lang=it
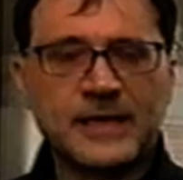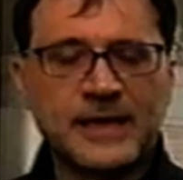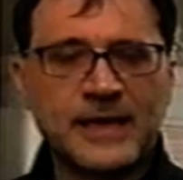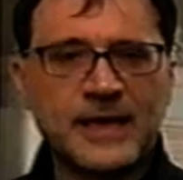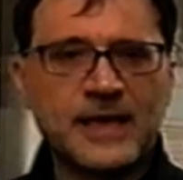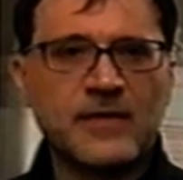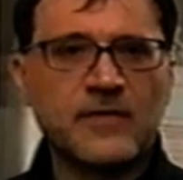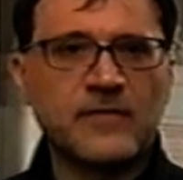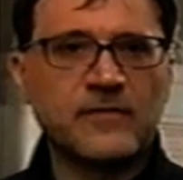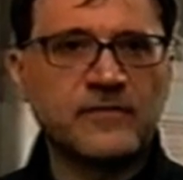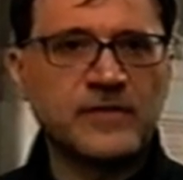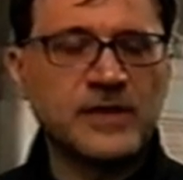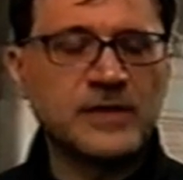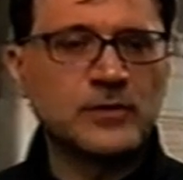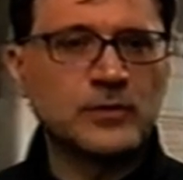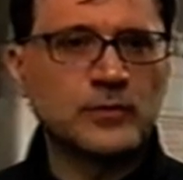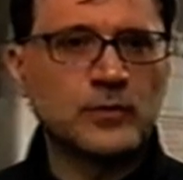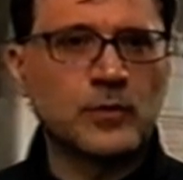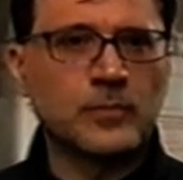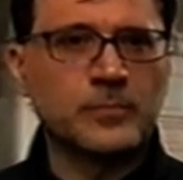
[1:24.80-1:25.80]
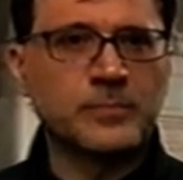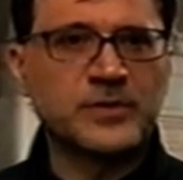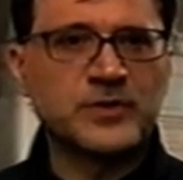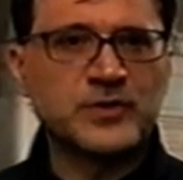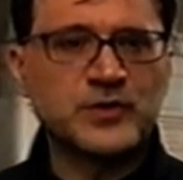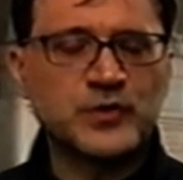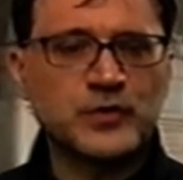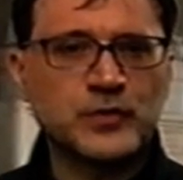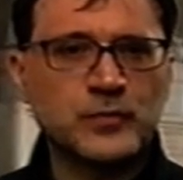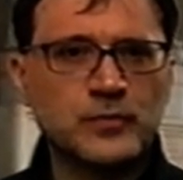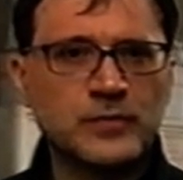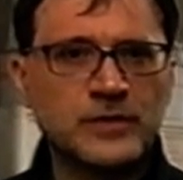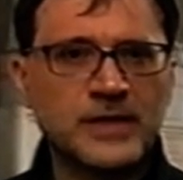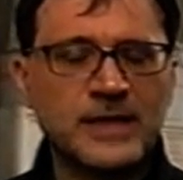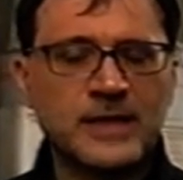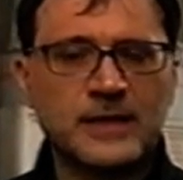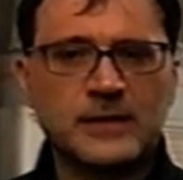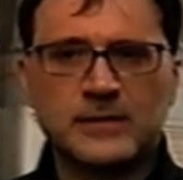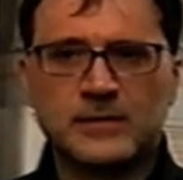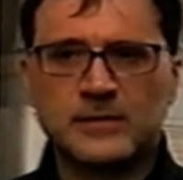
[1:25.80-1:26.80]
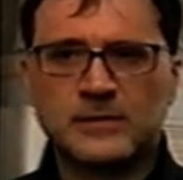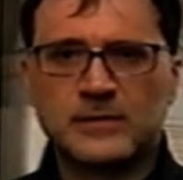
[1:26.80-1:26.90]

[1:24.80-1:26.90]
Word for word: che vedono persone